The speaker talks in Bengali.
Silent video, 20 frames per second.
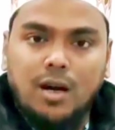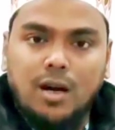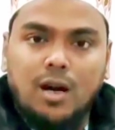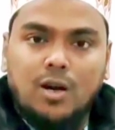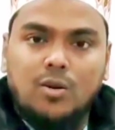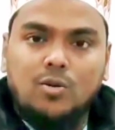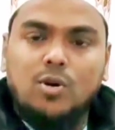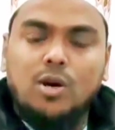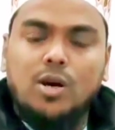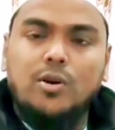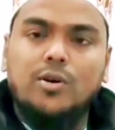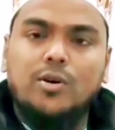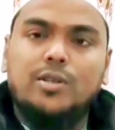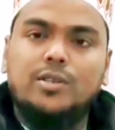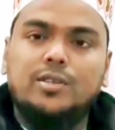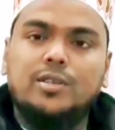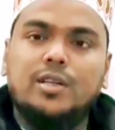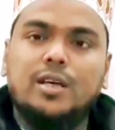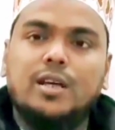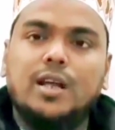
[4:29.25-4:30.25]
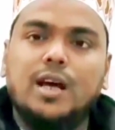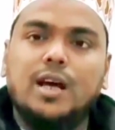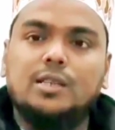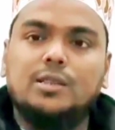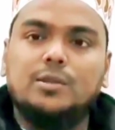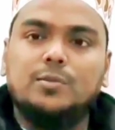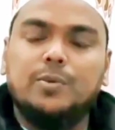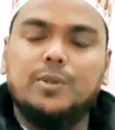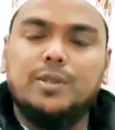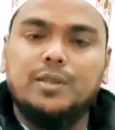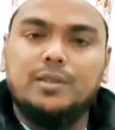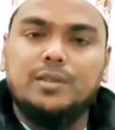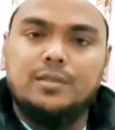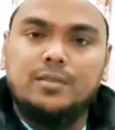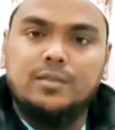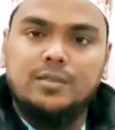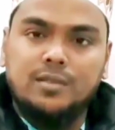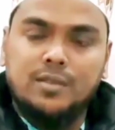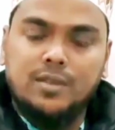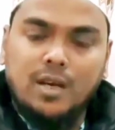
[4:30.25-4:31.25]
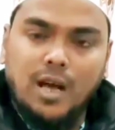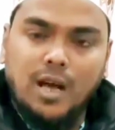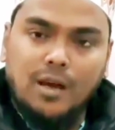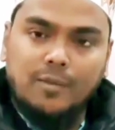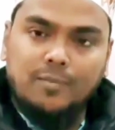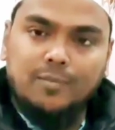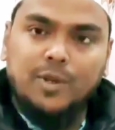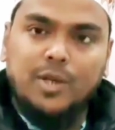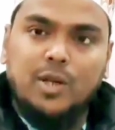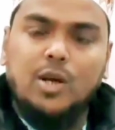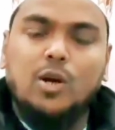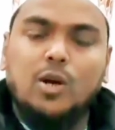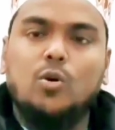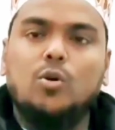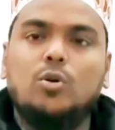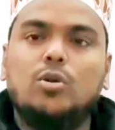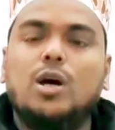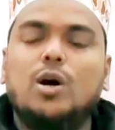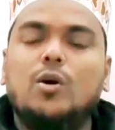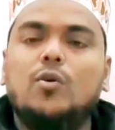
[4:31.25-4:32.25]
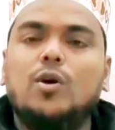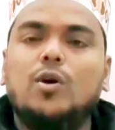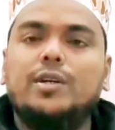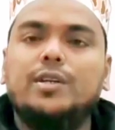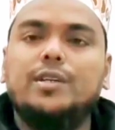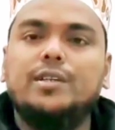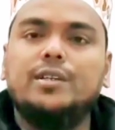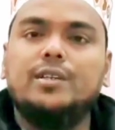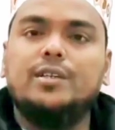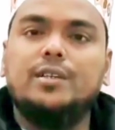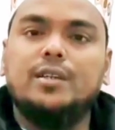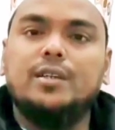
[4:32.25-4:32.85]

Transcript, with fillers: হাড়ুয়া হয়ে যেনারা আসবেন আপনারাও লাউহাটি